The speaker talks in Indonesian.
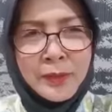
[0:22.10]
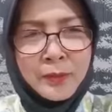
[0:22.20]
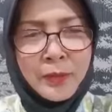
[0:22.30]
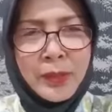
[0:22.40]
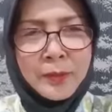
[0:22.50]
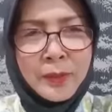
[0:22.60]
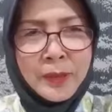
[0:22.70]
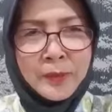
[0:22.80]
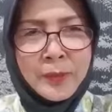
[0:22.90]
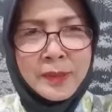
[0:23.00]
mulai
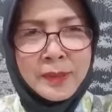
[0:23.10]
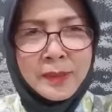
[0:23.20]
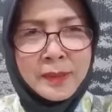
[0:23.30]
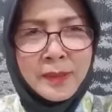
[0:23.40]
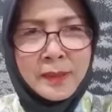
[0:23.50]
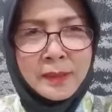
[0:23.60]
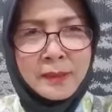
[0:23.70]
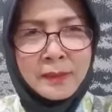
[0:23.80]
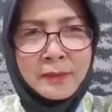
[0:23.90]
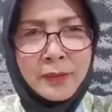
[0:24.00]
menipis
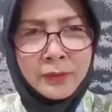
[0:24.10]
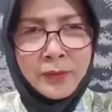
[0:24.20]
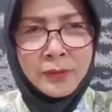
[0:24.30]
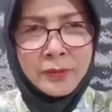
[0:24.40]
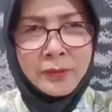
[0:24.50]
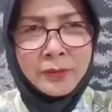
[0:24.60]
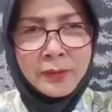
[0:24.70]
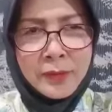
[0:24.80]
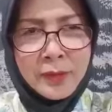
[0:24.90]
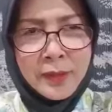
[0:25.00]
dan waktu itu
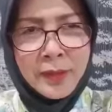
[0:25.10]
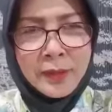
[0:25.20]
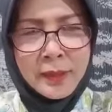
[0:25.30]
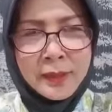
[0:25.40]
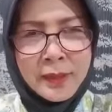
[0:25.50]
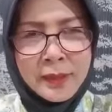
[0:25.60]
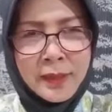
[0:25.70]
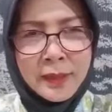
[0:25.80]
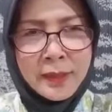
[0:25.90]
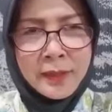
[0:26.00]
ada rasa
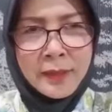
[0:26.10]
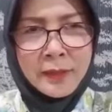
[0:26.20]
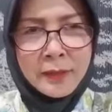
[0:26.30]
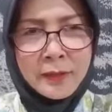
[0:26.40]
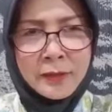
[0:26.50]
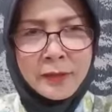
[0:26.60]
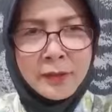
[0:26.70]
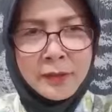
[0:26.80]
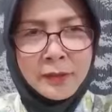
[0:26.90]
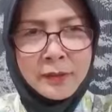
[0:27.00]
sakit kalau
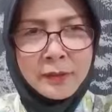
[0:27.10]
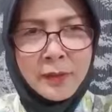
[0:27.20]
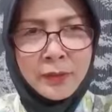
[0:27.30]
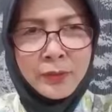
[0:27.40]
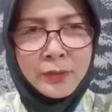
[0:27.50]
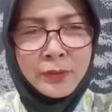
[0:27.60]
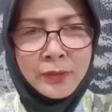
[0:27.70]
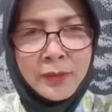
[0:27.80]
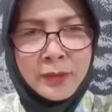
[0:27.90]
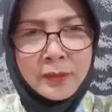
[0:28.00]
eh, bangun
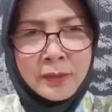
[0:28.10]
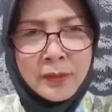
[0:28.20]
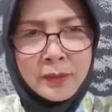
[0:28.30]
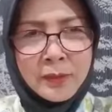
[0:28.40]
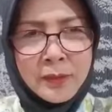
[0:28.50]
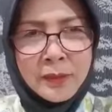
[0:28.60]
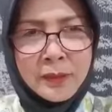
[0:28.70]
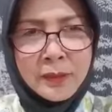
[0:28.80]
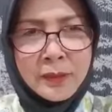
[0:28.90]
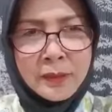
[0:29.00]
duduk atau dari
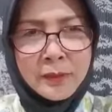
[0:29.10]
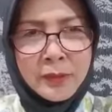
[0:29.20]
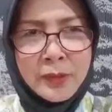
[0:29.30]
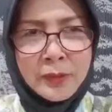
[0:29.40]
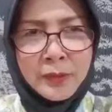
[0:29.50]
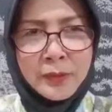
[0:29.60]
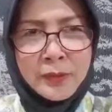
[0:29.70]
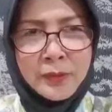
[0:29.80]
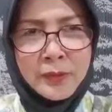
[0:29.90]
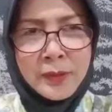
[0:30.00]
berdiri kemudian
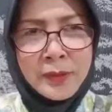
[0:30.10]
duduk